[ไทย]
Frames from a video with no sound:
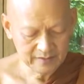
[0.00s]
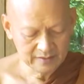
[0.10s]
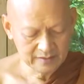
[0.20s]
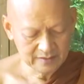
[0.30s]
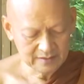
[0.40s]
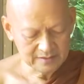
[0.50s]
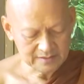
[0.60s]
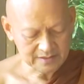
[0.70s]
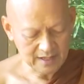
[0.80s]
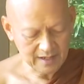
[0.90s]

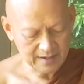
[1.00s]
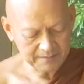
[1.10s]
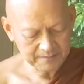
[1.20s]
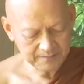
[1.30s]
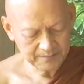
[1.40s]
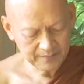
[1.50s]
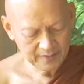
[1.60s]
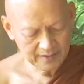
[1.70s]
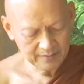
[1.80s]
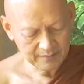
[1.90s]

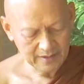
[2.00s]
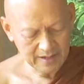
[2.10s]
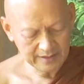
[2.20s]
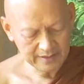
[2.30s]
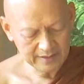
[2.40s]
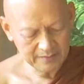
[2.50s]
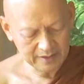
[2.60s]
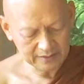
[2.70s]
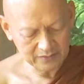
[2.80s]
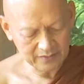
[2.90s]
3. ม้าดีบาง
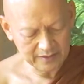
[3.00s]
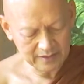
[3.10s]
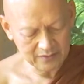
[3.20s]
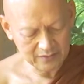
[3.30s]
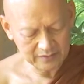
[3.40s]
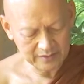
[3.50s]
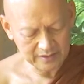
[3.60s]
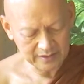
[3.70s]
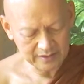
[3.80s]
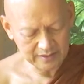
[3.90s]
ตัวในโลก
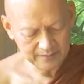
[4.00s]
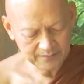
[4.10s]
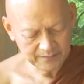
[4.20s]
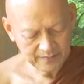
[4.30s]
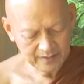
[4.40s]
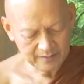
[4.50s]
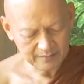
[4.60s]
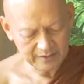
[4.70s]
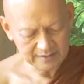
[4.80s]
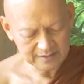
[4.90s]
นี้
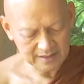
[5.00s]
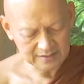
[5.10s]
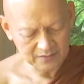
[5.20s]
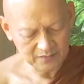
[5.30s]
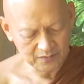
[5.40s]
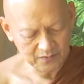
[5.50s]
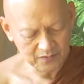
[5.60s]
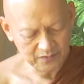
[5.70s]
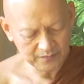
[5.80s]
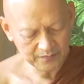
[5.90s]
เป็นสัตว์สมบู
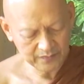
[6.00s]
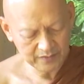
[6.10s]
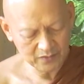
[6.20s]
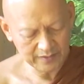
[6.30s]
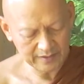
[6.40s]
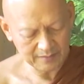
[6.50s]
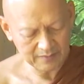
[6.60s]
รณ์ด้วยกำ